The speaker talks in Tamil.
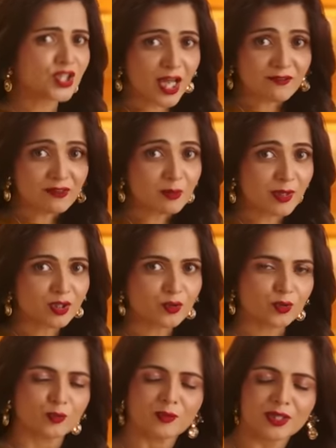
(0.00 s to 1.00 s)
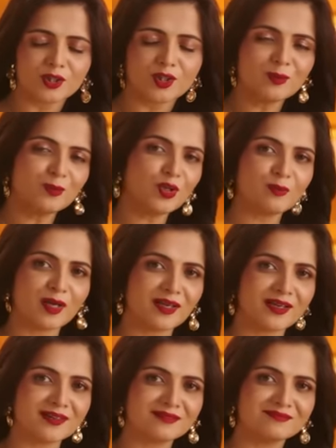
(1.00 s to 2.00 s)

டிராவல் பண்ணணும்னு மட்டும் முடிவு பண்ணுங்க